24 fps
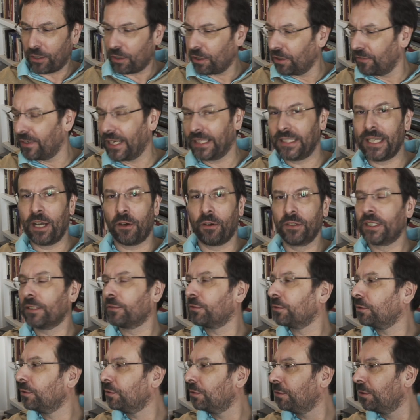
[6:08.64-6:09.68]
à crever à des
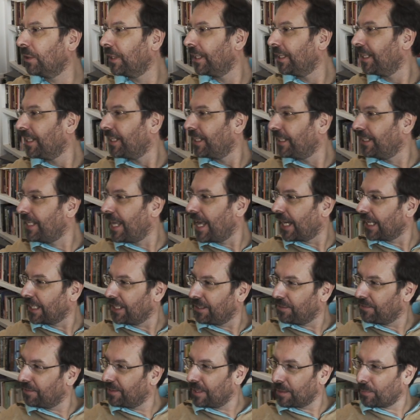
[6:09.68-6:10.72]
rendez-vous,
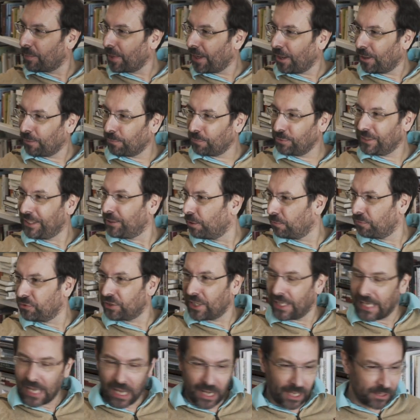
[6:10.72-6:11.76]
n'arrivez pas en vous disant que
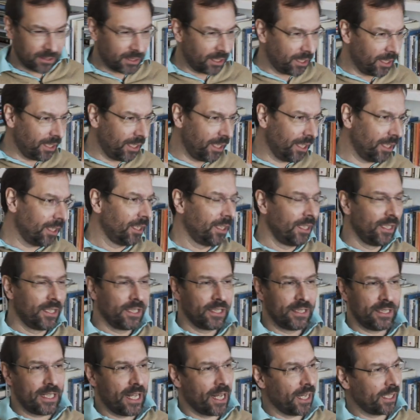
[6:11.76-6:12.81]
vous allez rater,
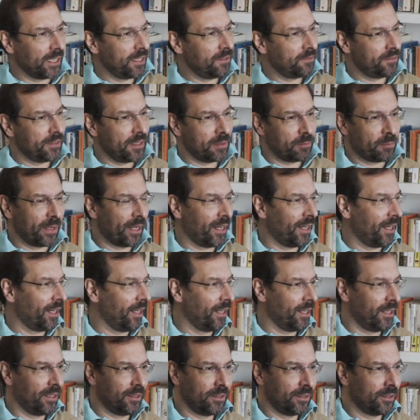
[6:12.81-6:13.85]
n'arrivez
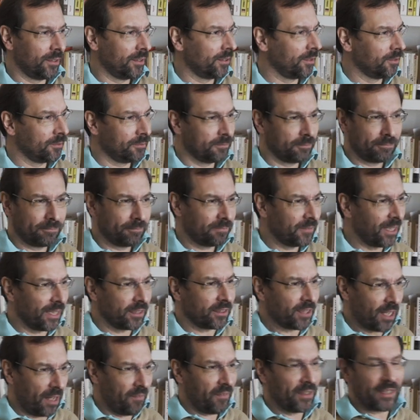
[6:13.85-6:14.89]
pas... Euh, voilà,
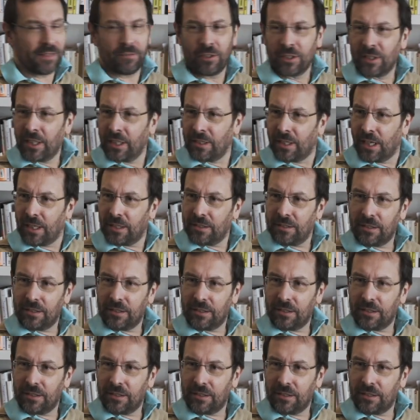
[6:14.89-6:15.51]
travaillez votre état.